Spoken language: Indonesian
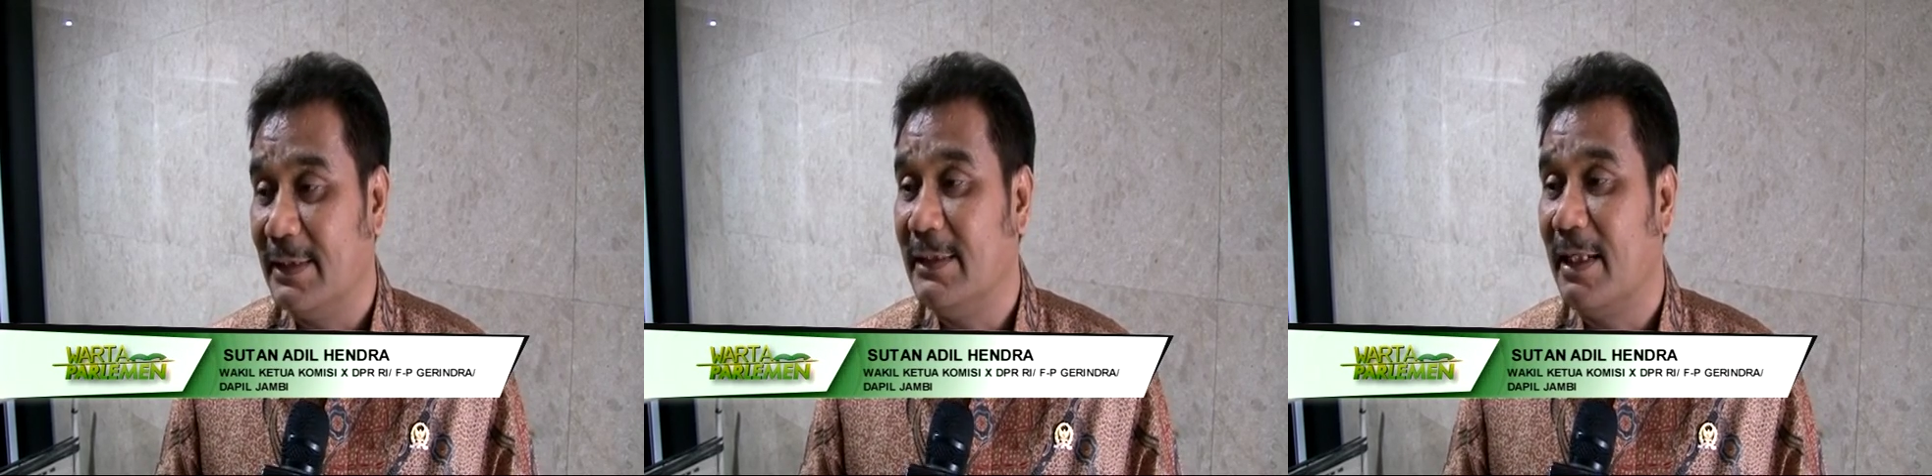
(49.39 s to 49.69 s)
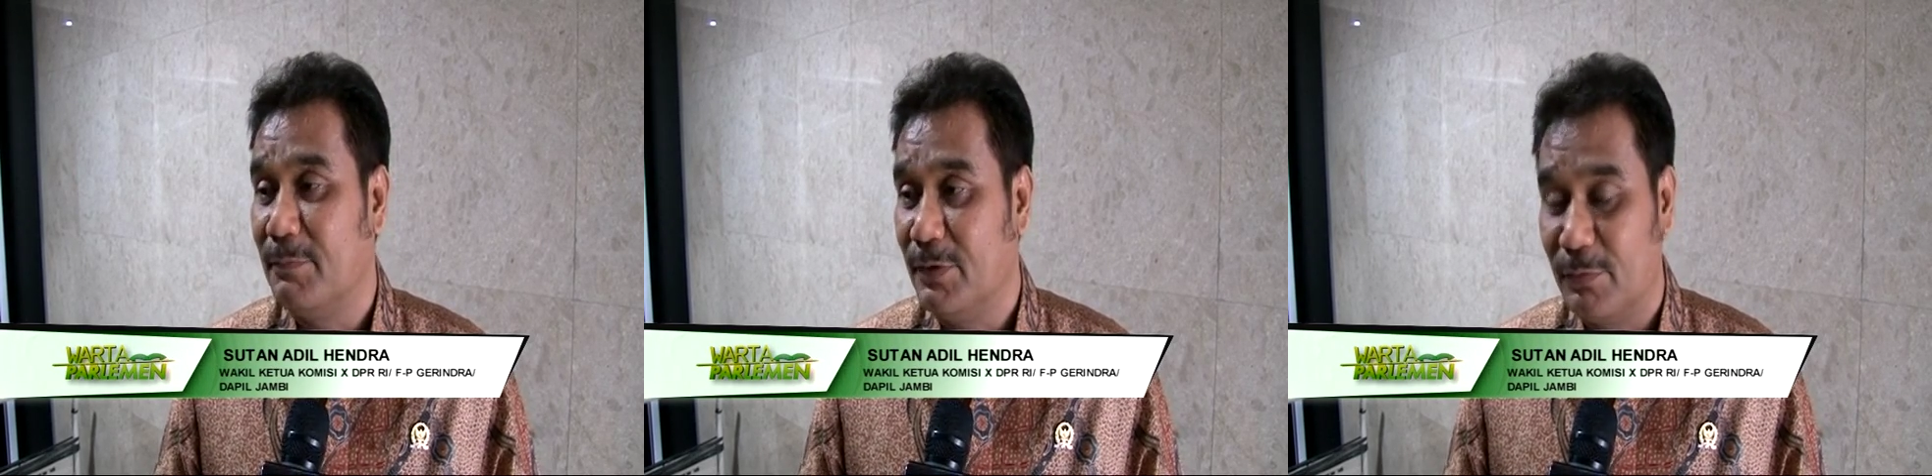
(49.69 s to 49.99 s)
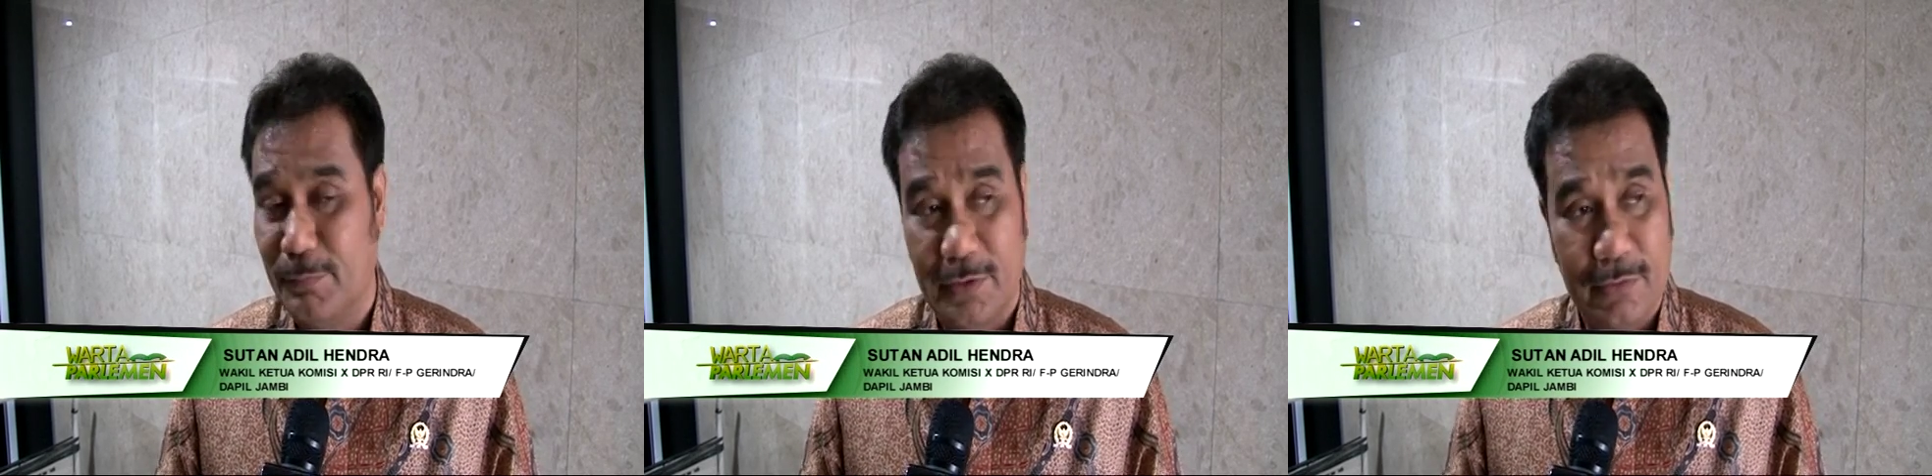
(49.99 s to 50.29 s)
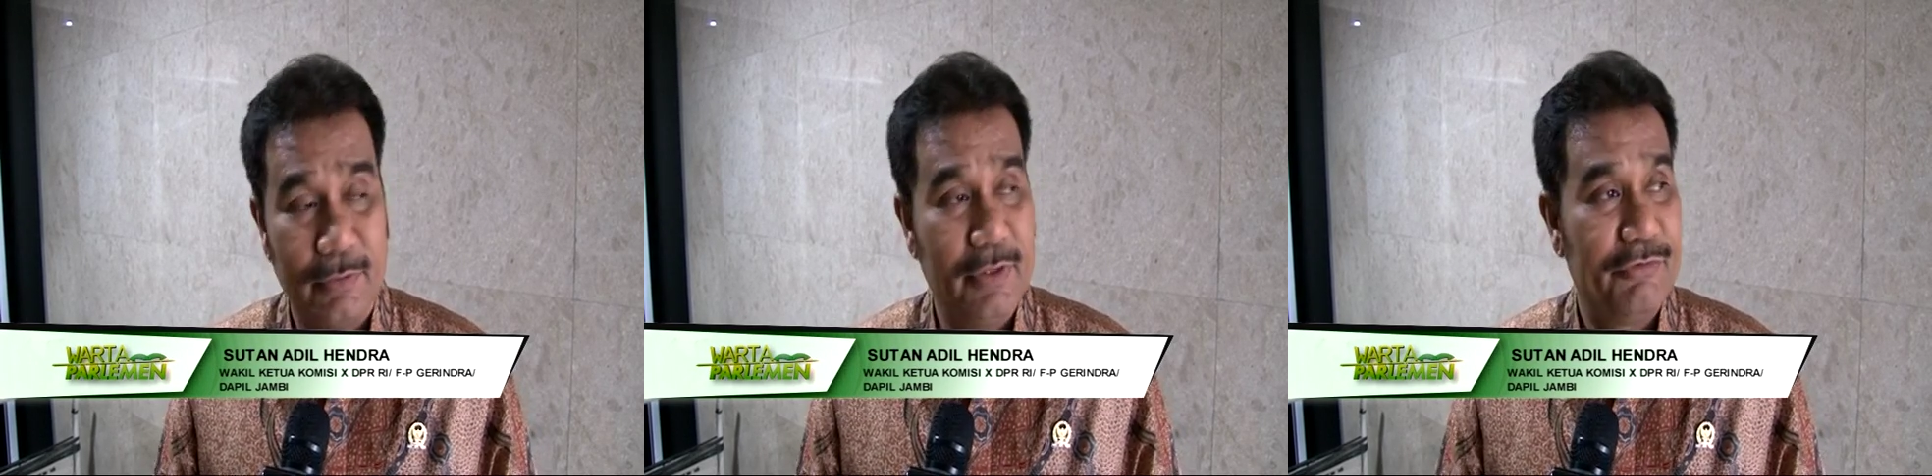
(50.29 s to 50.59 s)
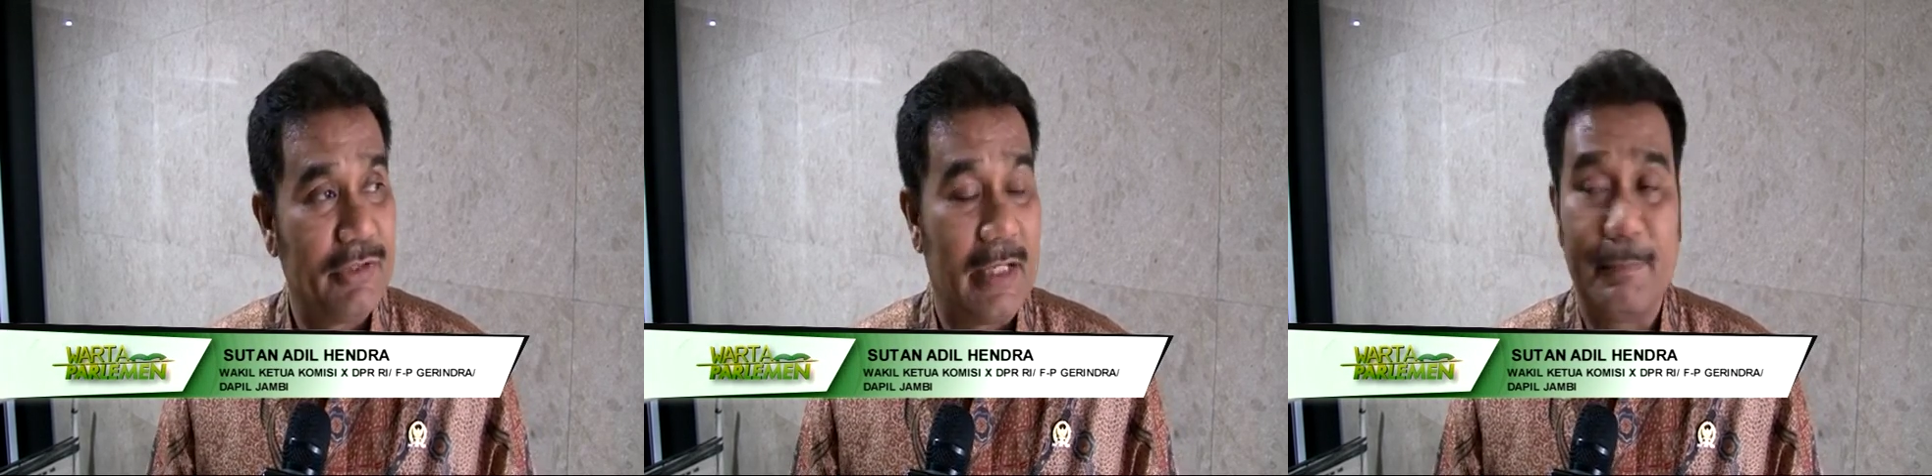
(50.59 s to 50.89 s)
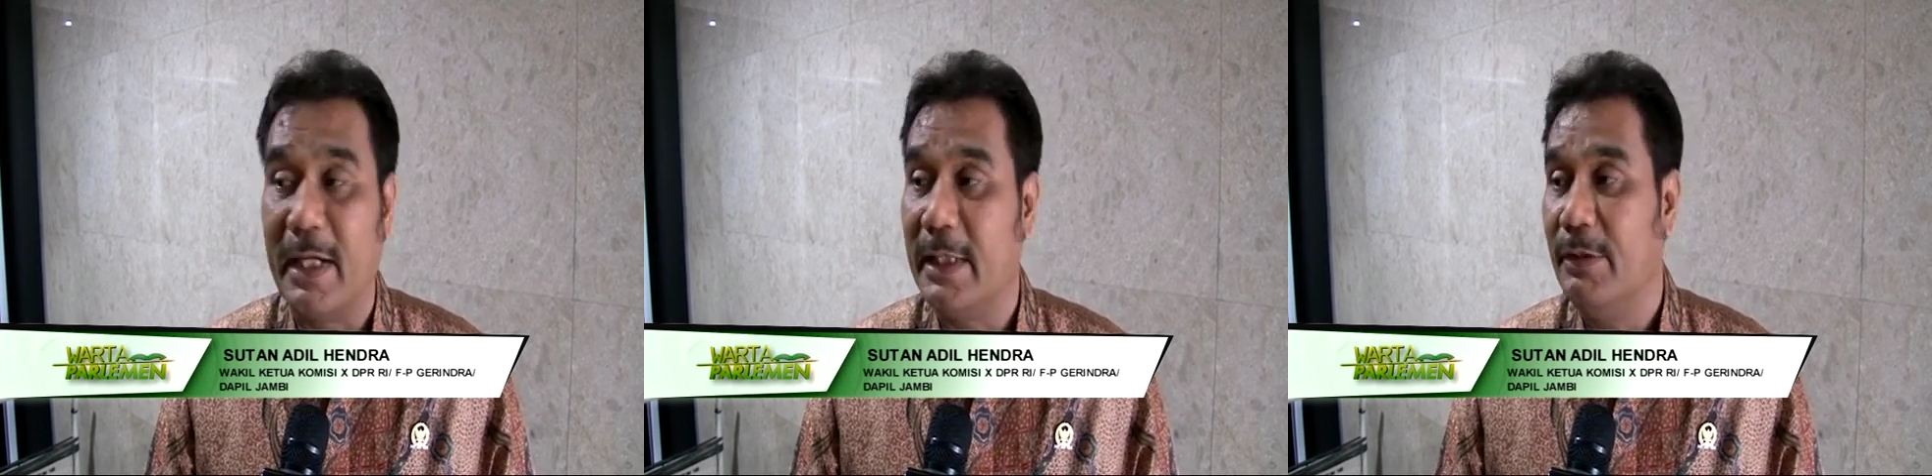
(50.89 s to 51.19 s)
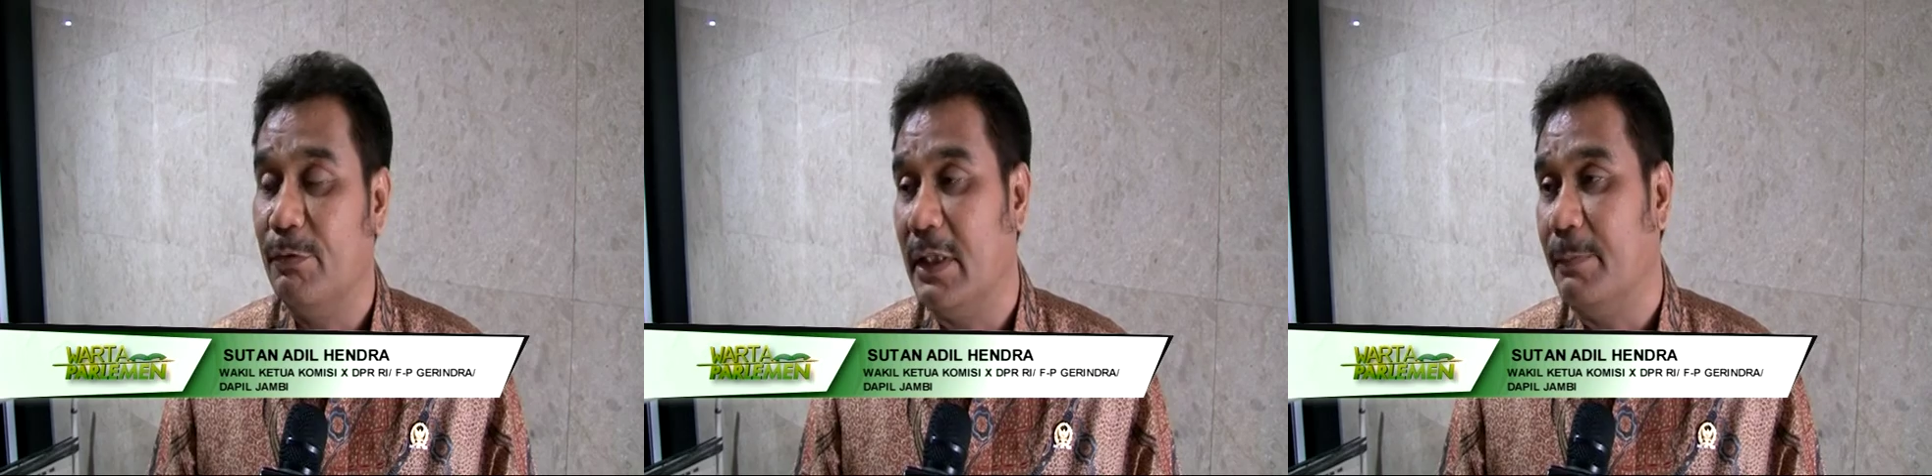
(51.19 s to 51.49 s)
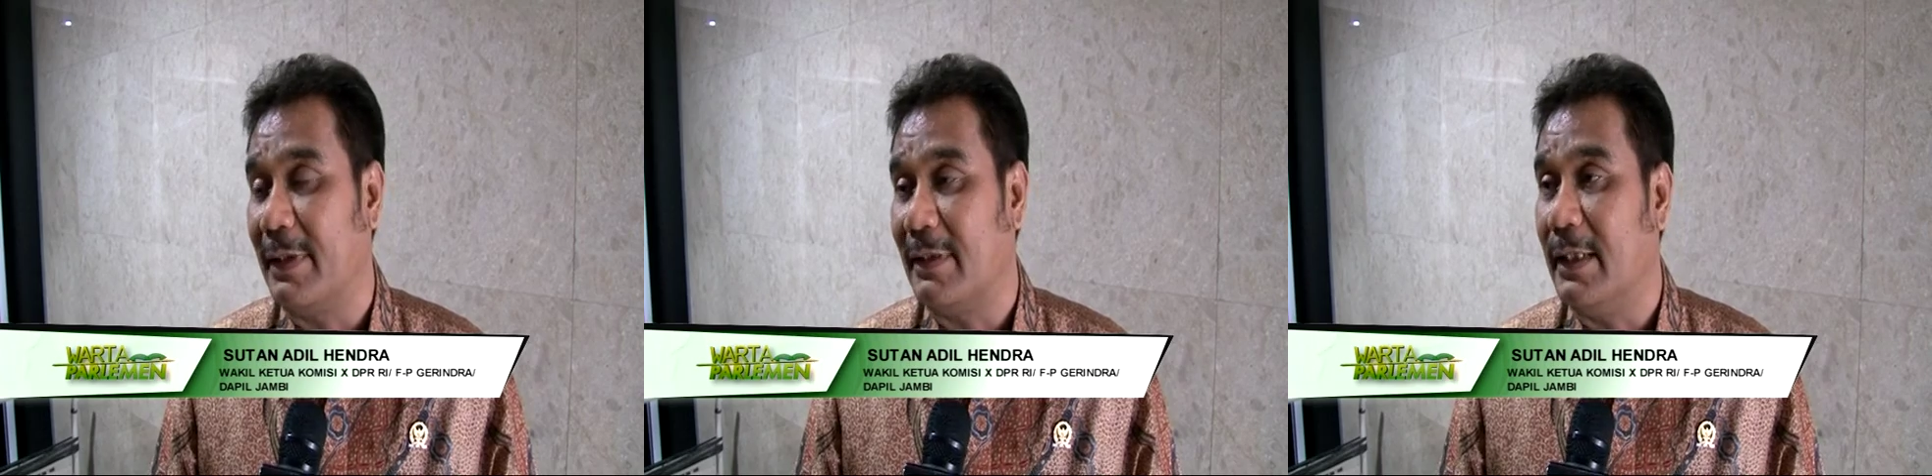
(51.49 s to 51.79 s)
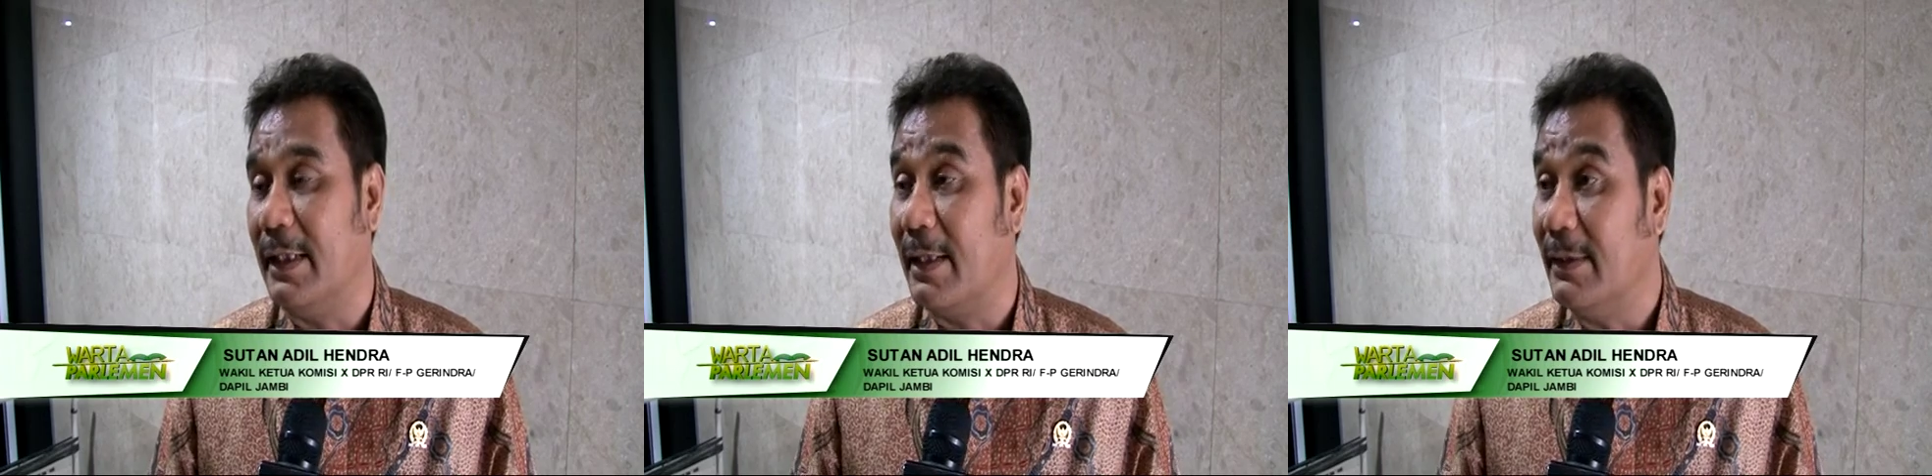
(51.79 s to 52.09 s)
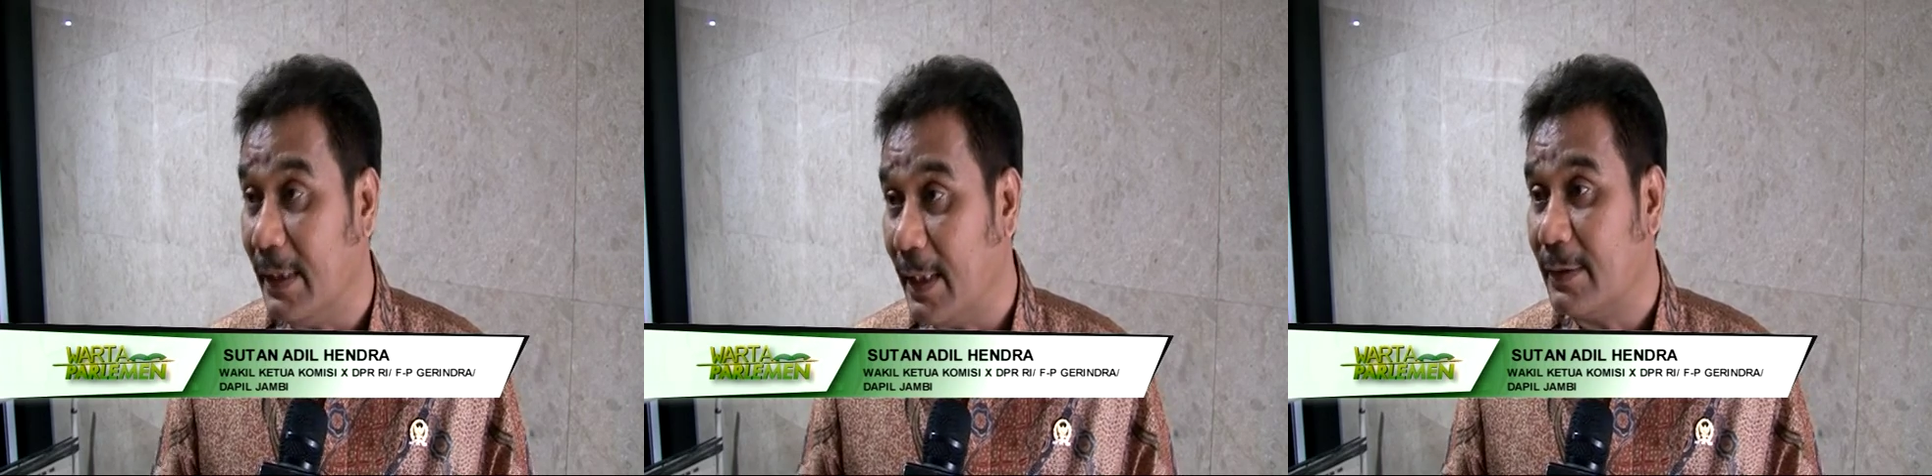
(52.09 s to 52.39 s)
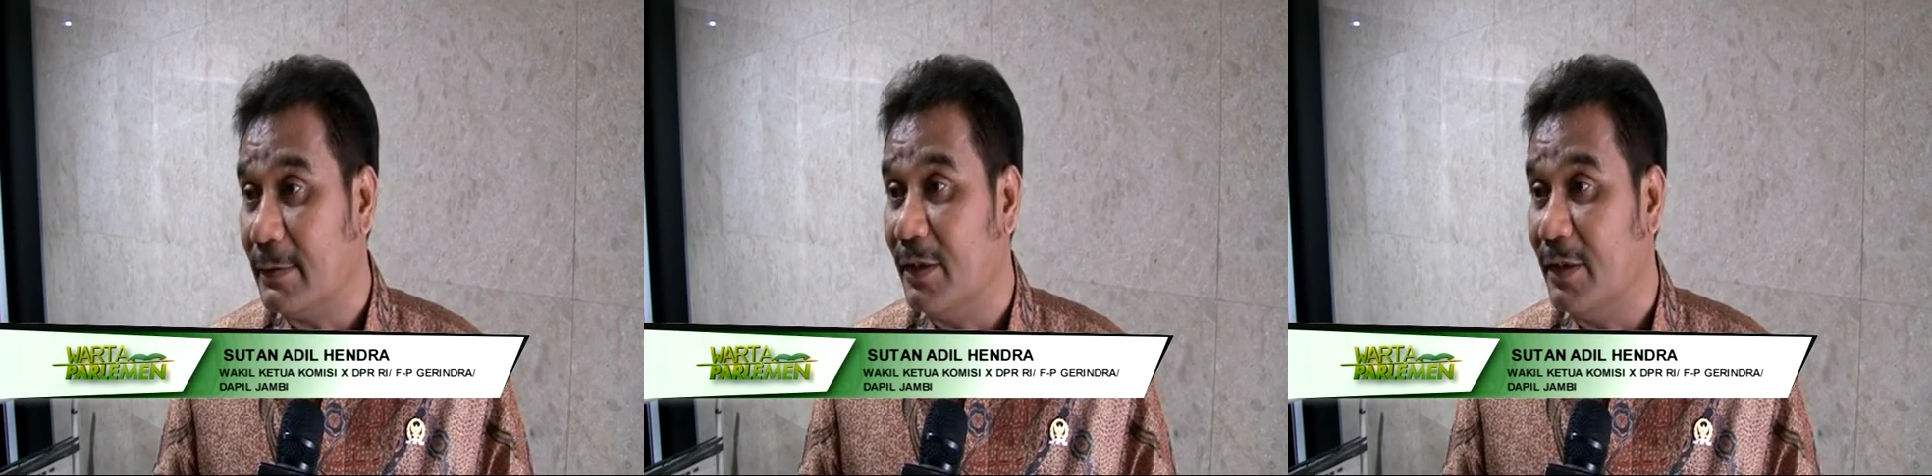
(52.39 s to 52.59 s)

yang betul-betul selama ini sudah dipertandingkan tingkat